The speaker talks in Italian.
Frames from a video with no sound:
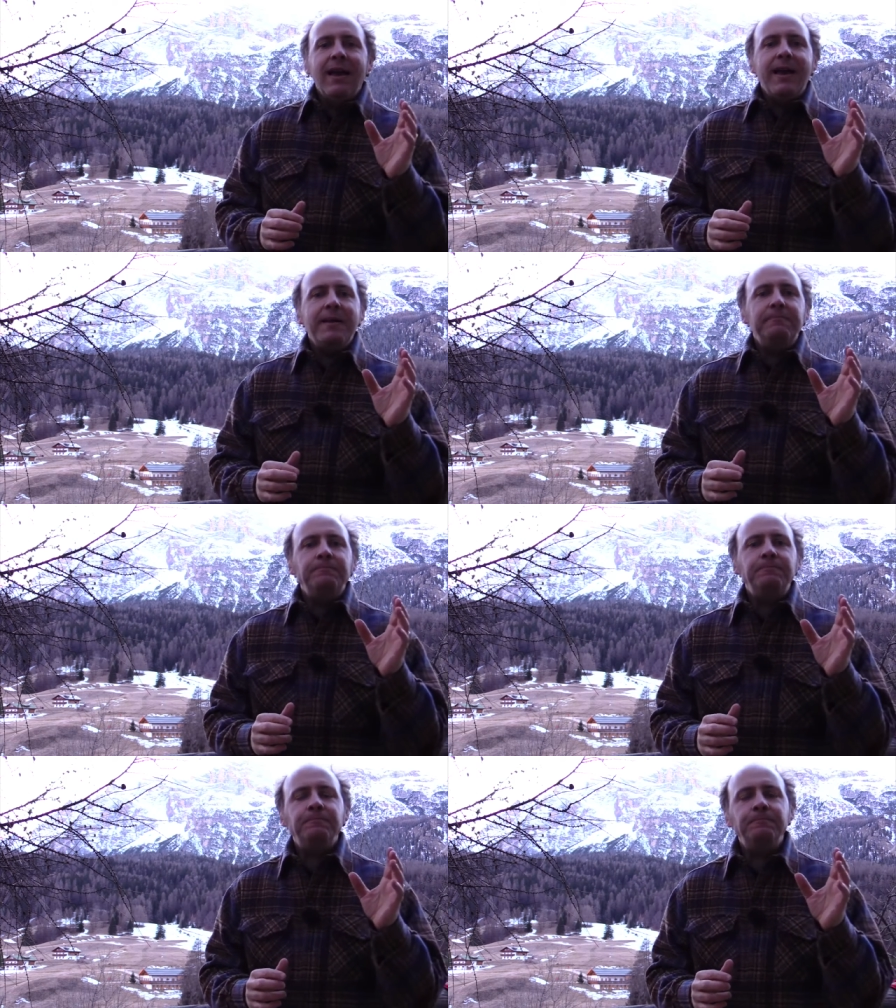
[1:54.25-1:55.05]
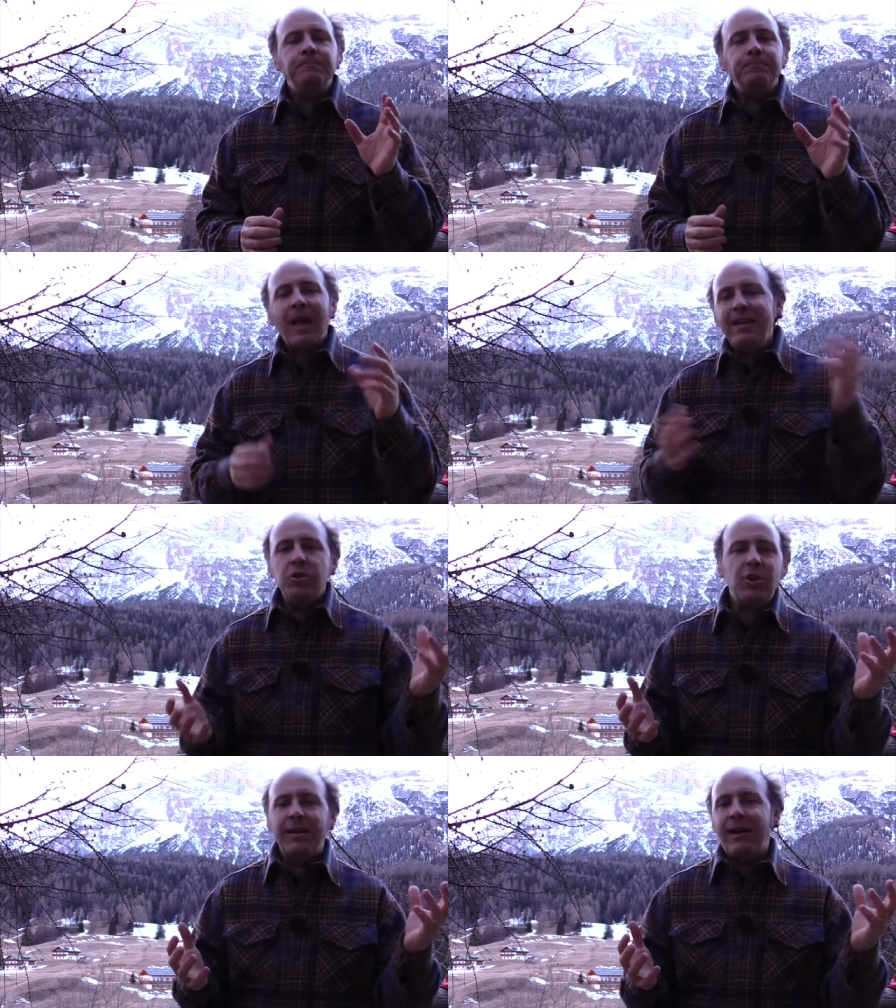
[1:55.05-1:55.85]
E in
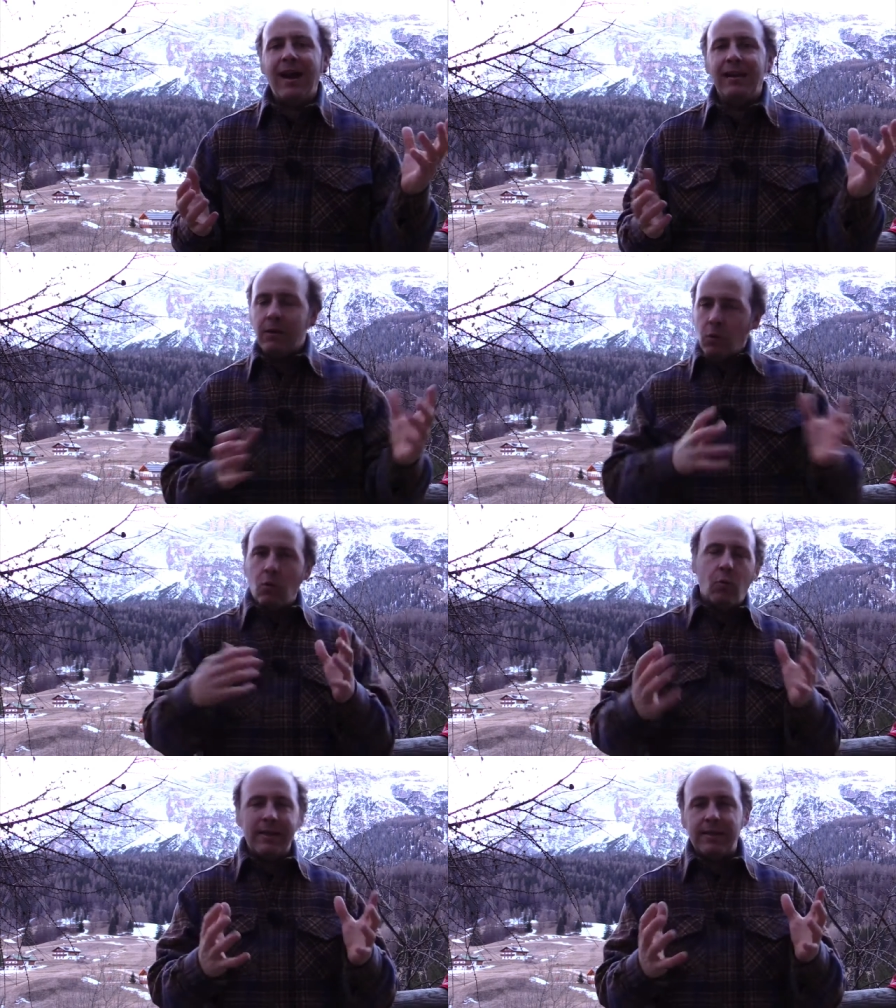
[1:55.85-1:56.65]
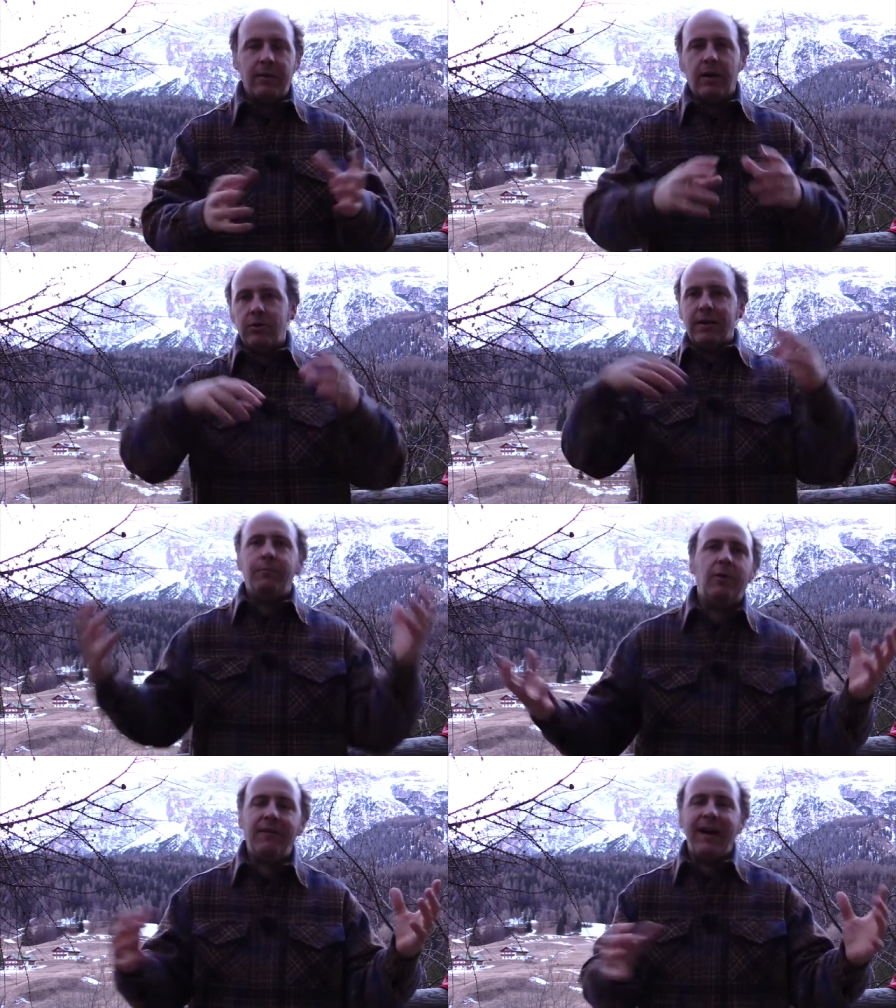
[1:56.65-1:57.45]
generale questa è una cosa che
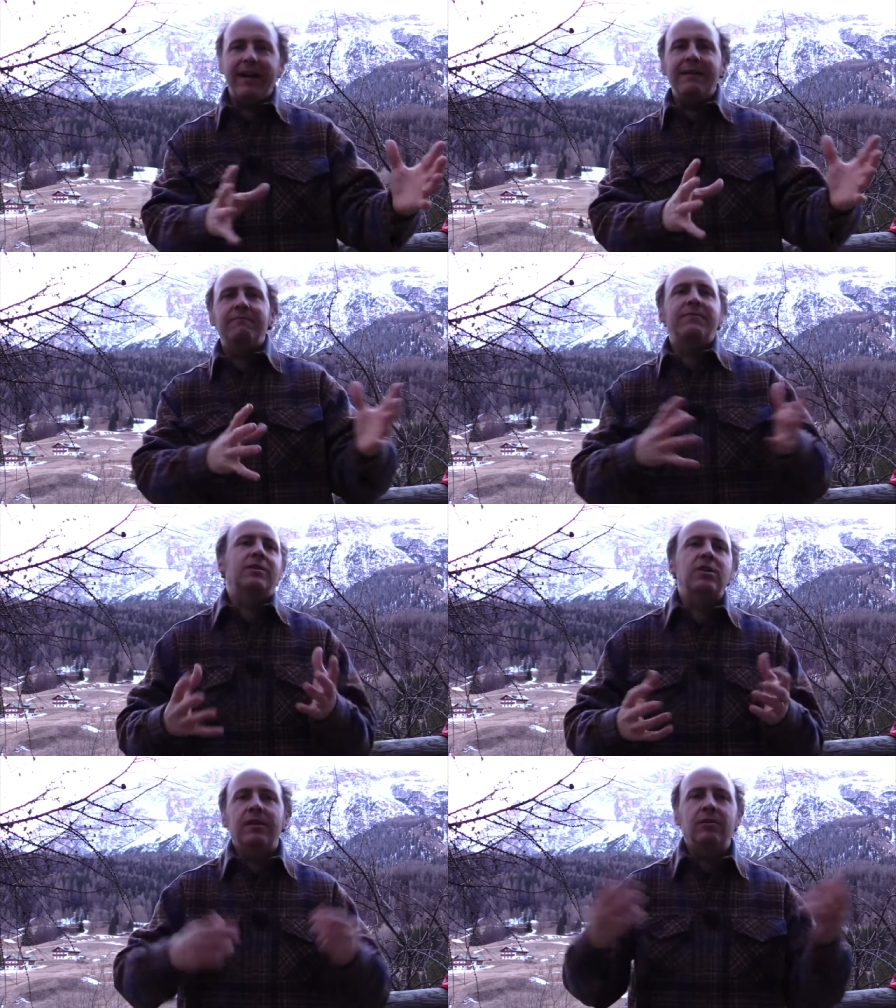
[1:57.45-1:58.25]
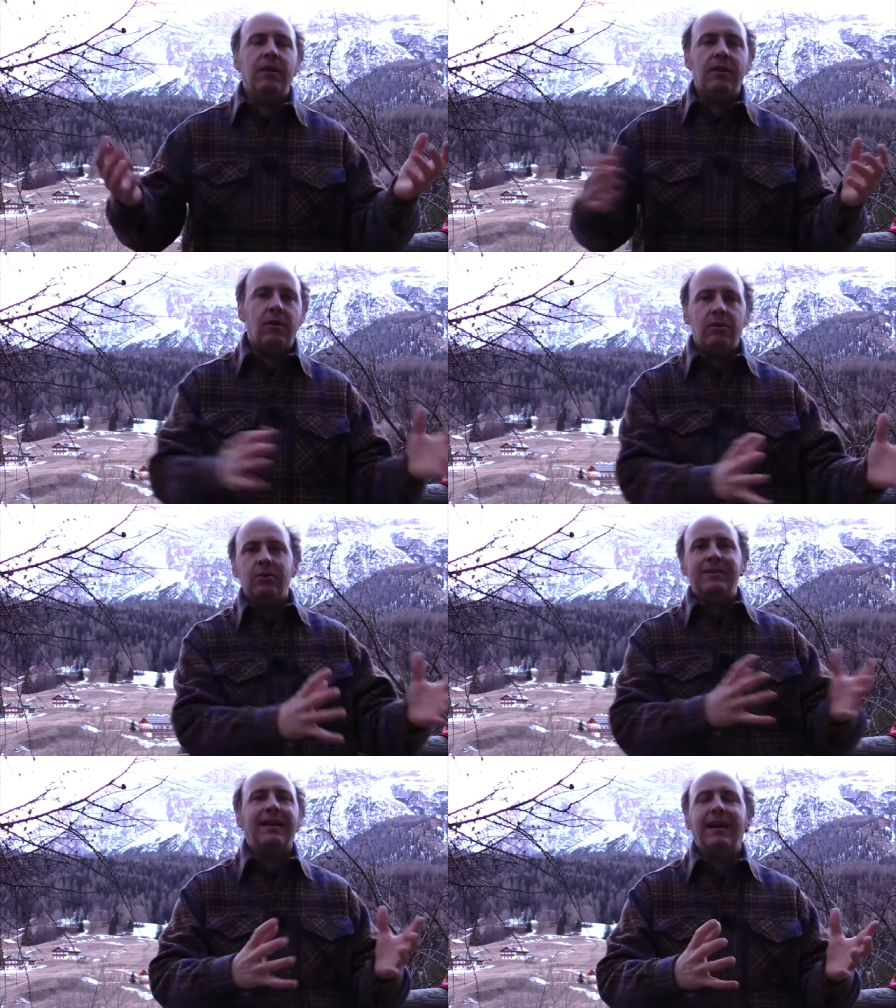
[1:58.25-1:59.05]
puoi fare viaggiando, d'accordo,
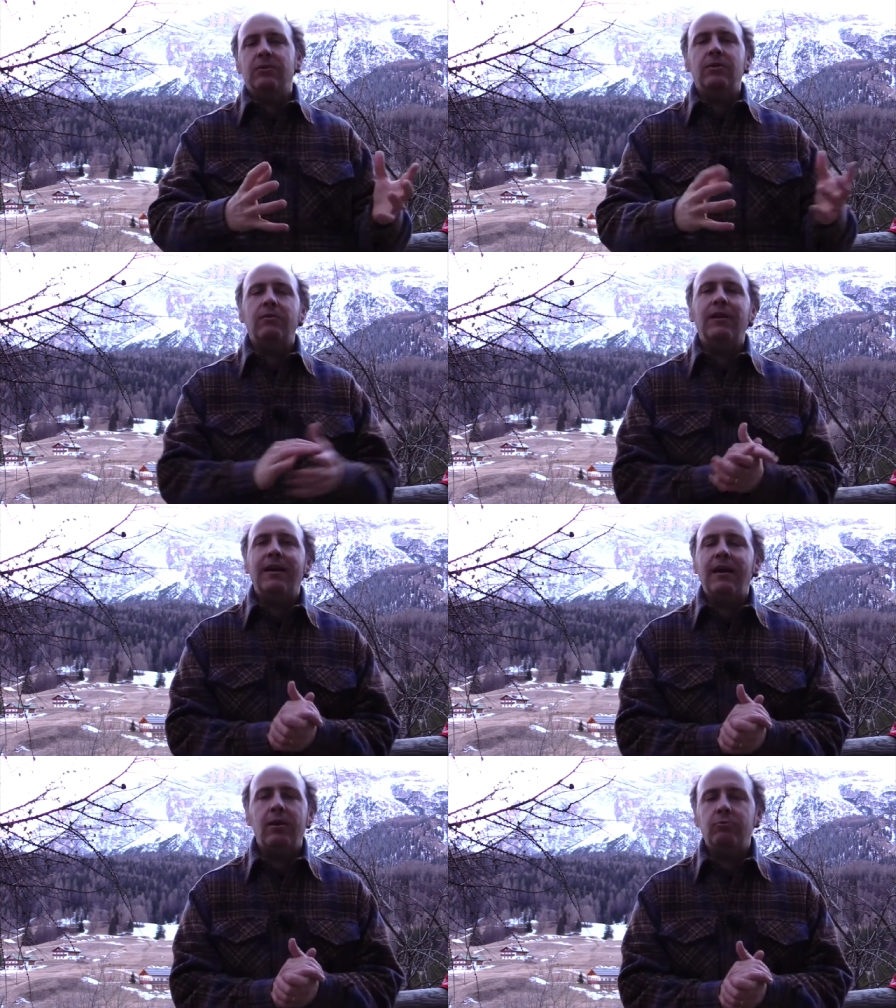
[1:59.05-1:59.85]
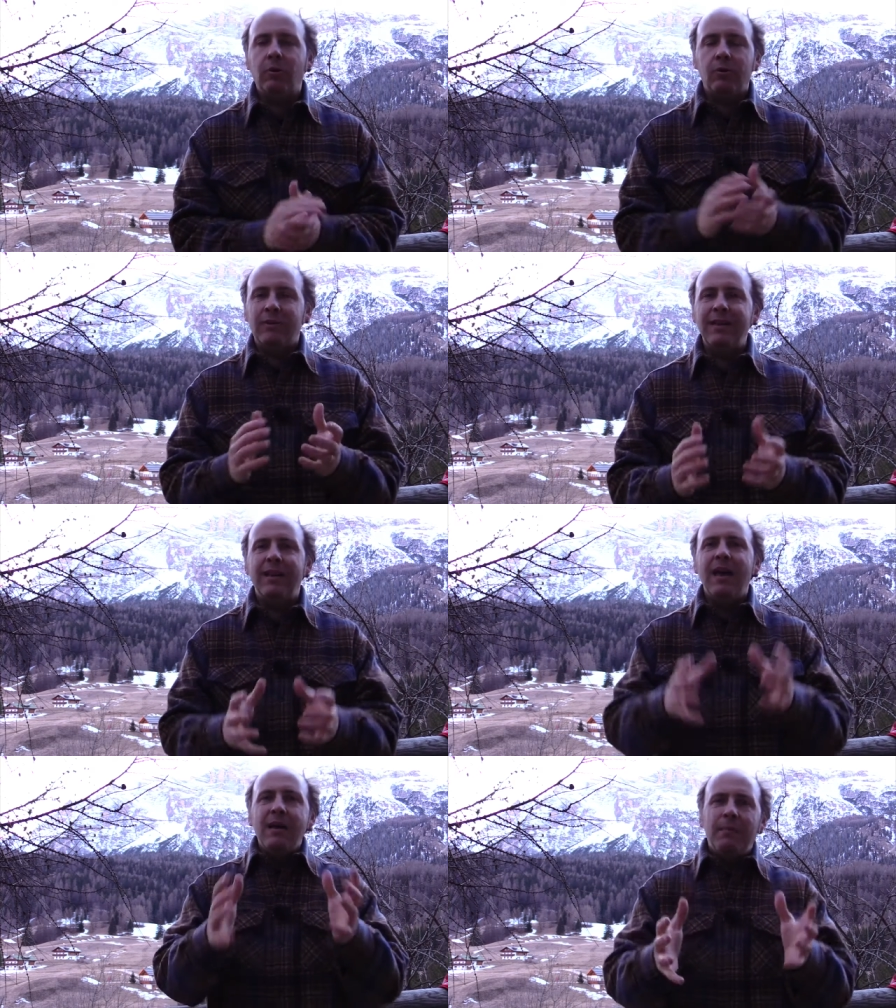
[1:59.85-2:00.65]
staccando da quella che è la tua
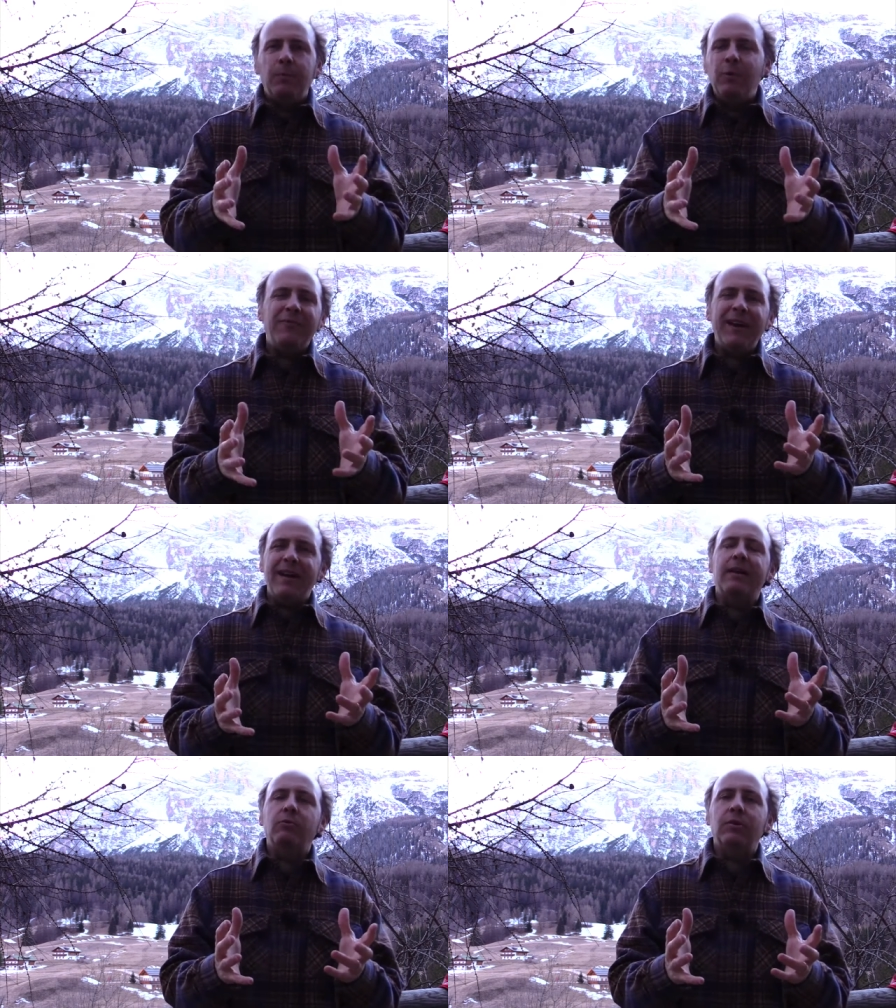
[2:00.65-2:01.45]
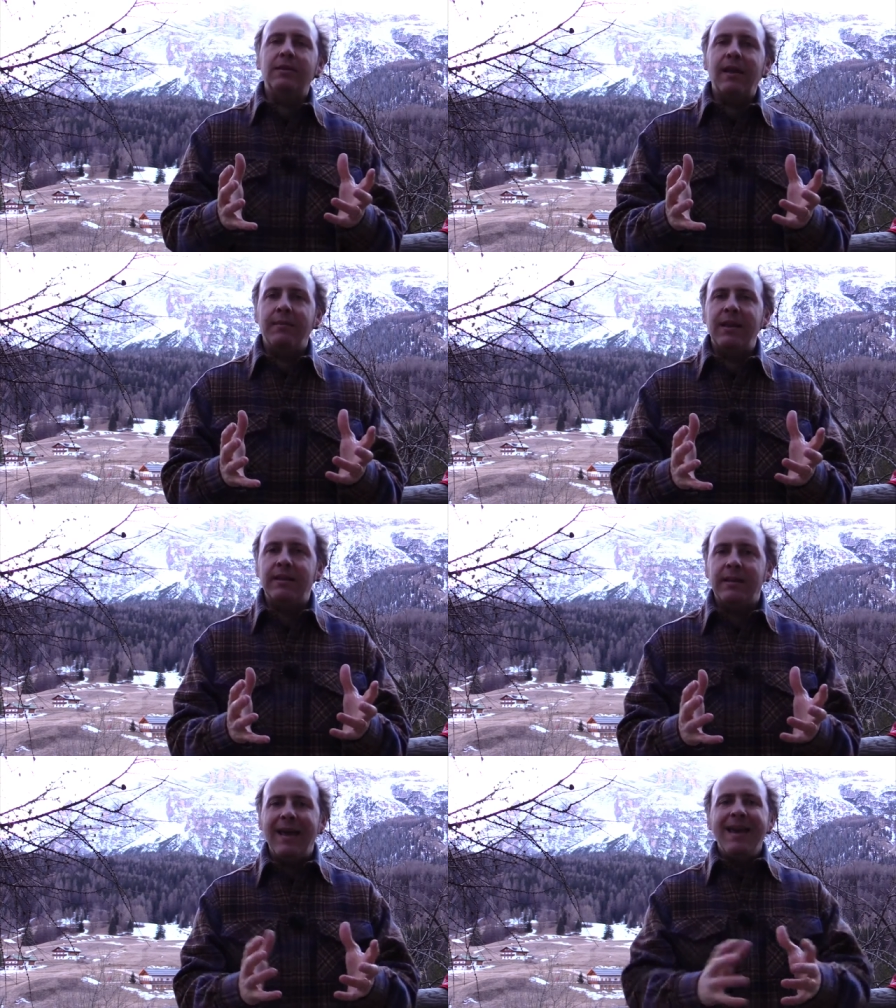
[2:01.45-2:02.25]
routine, ma lo puoi fare anche quotidianamente,